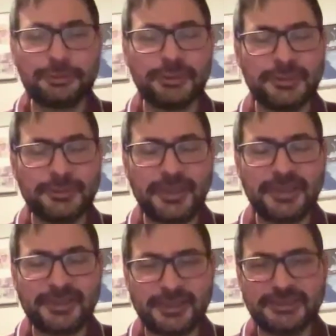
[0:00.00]
tuğla gibi
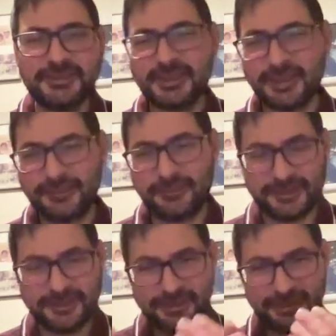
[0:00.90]
der aslında
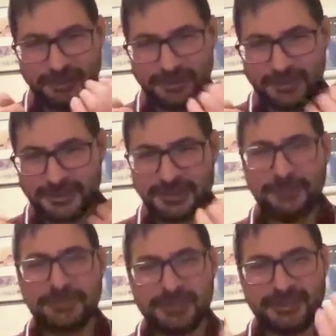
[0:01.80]
kafanda
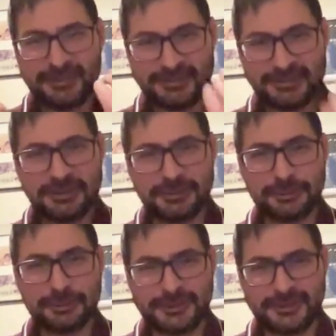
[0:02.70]
kitap canlandığı için
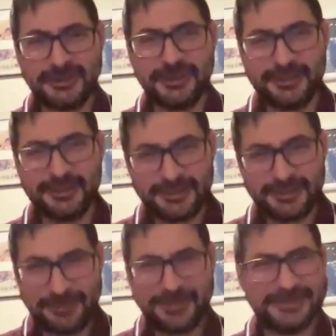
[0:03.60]
tuğla dedin.
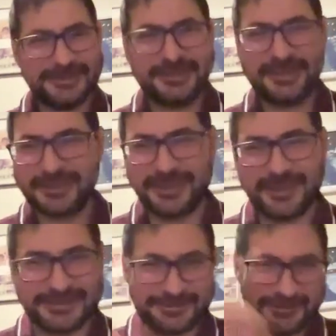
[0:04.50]
Ama dinleyenler
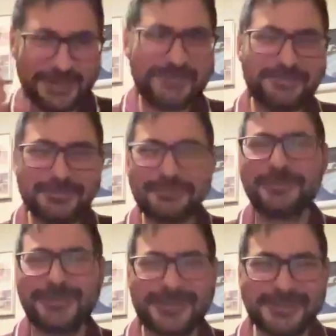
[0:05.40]
de anlasın. Gerçek bir
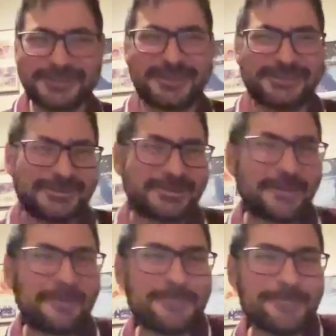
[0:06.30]
tuğlaya karşı karşıyayız. Tabii